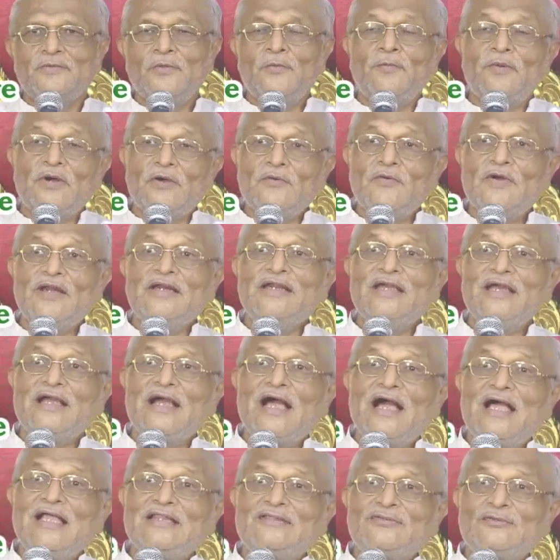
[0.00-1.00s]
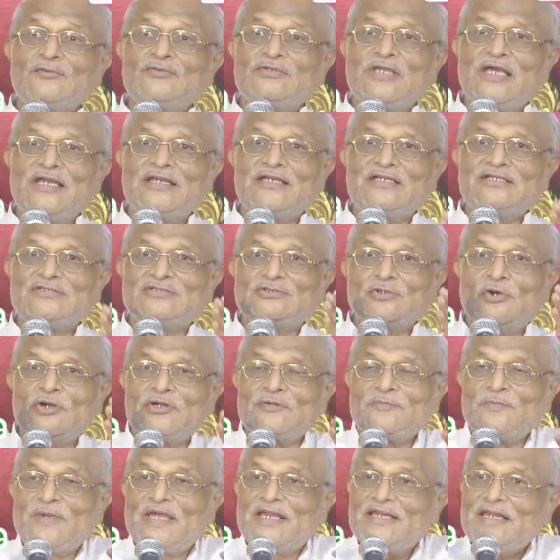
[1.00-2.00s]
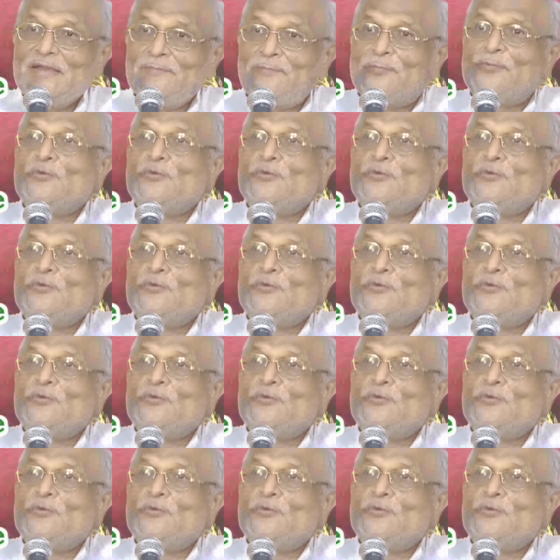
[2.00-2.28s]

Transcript: जो भगवान ने कहा तुझे रिसोर्ट मैंने